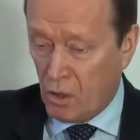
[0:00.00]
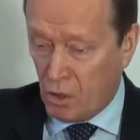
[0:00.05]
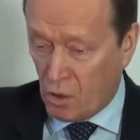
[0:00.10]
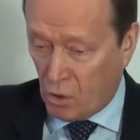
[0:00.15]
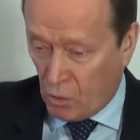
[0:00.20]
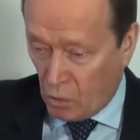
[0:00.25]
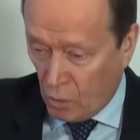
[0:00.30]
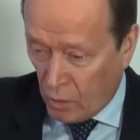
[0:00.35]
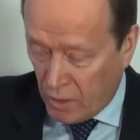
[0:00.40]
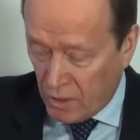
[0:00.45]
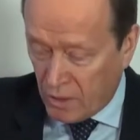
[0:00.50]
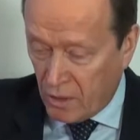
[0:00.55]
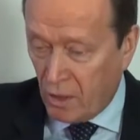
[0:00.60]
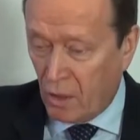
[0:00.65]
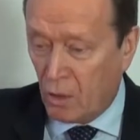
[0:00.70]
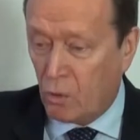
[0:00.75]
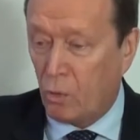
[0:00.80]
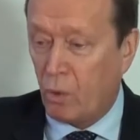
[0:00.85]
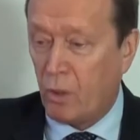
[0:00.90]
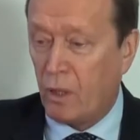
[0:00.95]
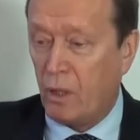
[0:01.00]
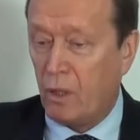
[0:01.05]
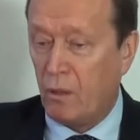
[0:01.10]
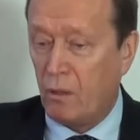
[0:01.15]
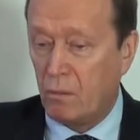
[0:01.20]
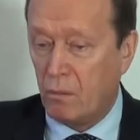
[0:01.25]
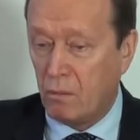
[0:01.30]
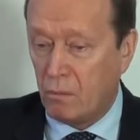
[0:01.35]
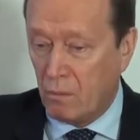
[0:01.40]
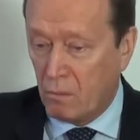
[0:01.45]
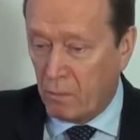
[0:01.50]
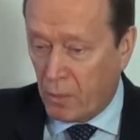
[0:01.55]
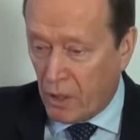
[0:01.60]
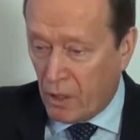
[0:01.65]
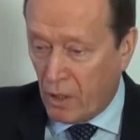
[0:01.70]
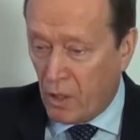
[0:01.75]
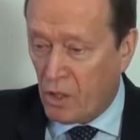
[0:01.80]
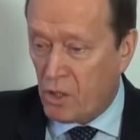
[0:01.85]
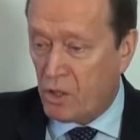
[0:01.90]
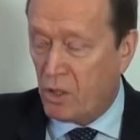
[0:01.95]
что то санаторий
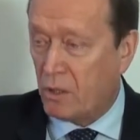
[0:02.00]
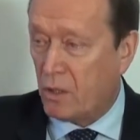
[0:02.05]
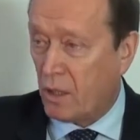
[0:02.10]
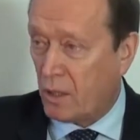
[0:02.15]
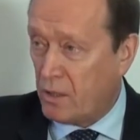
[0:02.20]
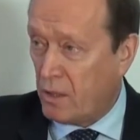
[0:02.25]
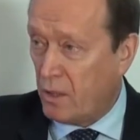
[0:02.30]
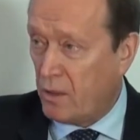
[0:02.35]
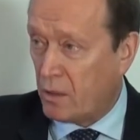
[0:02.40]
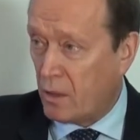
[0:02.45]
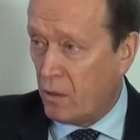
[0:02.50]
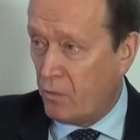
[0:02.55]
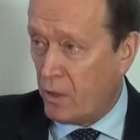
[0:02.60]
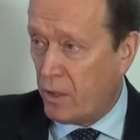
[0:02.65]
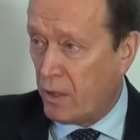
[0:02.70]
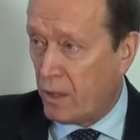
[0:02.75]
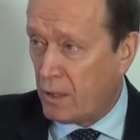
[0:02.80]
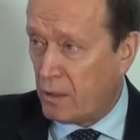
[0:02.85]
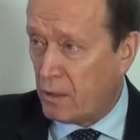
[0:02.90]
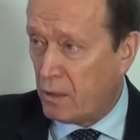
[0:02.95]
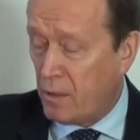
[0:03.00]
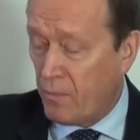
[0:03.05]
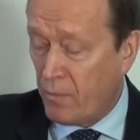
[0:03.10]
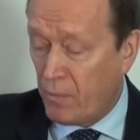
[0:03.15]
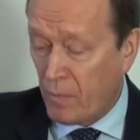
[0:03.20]
принадлежит Российской Федерации,